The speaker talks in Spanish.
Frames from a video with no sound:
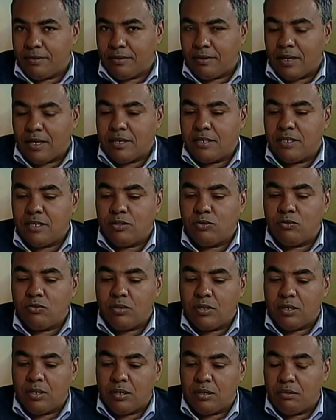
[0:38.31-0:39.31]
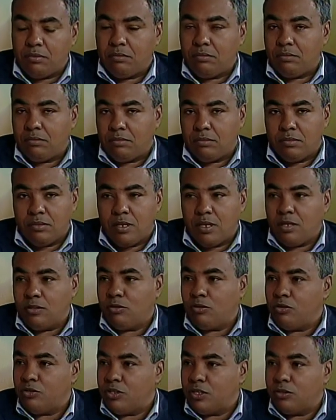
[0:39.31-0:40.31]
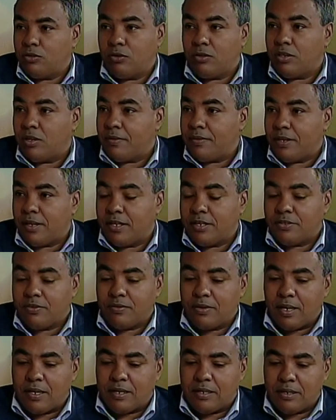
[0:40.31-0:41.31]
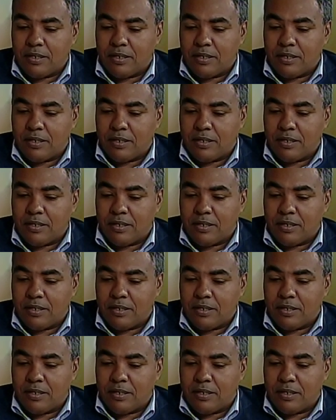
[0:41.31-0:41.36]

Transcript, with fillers: las inquietudes que tienen todos los sectores de la vida nacional.